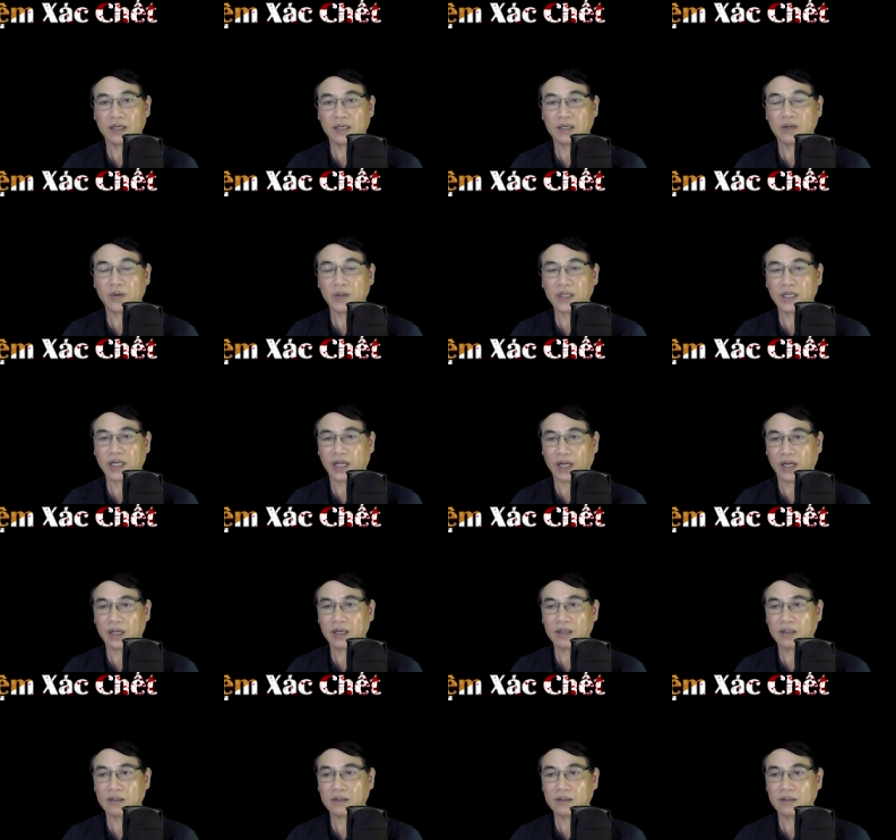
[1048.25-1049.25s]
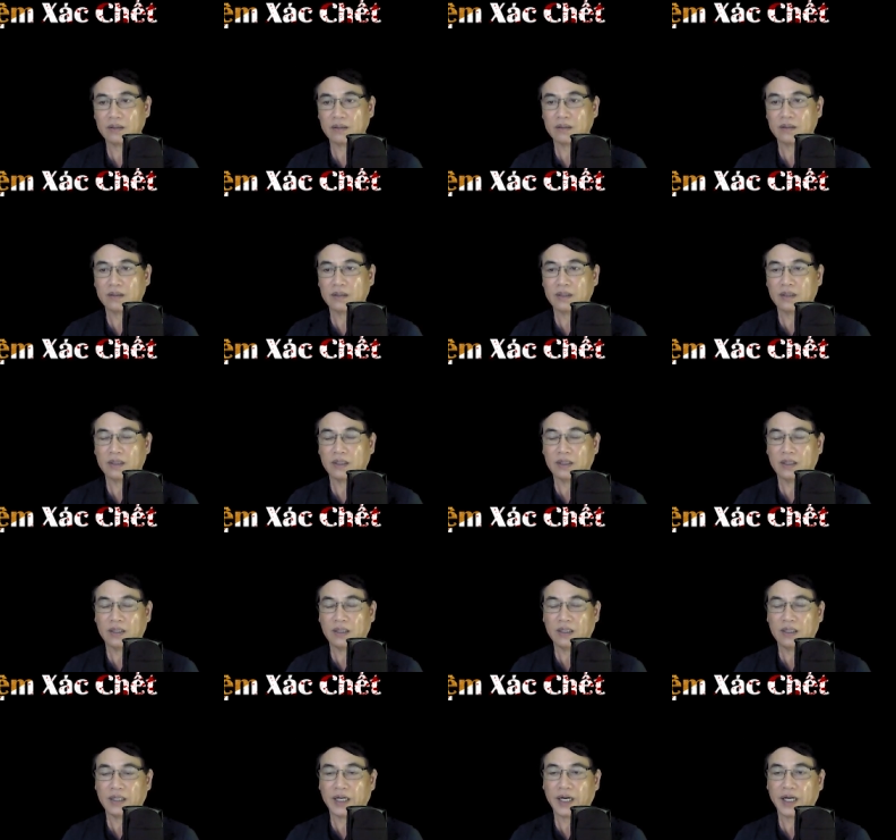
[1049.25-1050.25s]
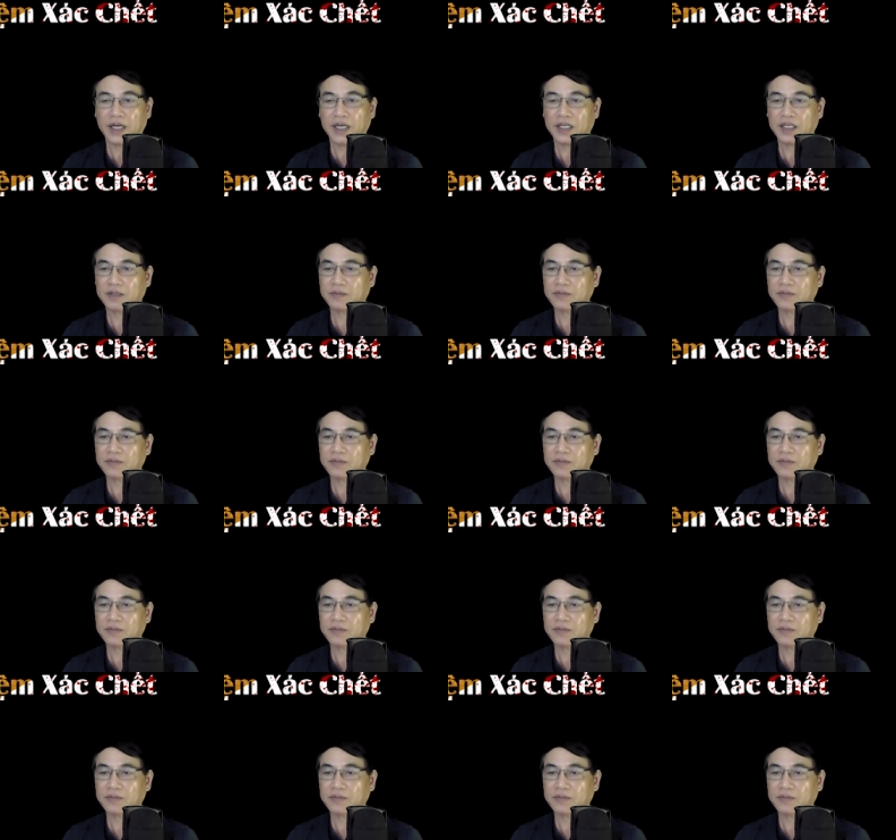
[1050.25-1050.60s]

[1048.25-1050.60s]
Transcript: nói khẽ. Ai,